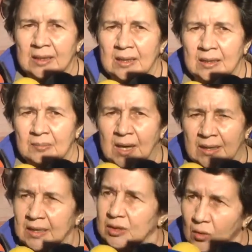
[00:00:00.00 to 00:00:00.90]
Eh,
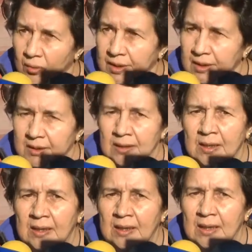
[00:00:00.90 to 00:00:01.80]
madres jóvenes.
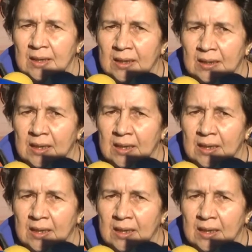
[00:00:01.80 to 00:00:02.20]
Eh,